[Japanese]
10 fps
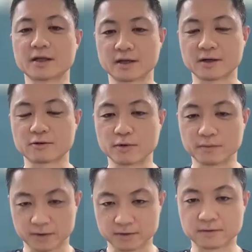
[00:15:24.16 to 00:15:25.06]
い方だと、
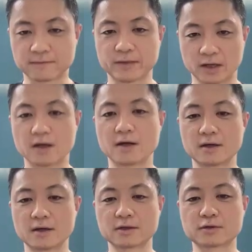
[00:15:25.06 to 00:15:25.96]
えー
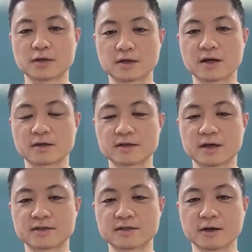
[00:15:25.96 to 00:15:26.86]
佐藤さん、期間正
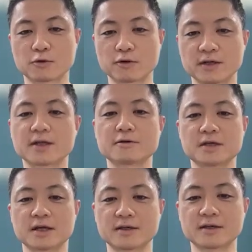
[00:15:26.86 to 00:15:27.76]
解したけど、声出てる
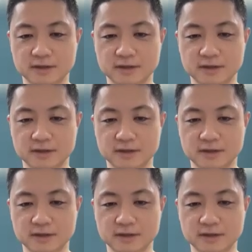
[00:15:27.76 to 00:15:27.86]
じゃないで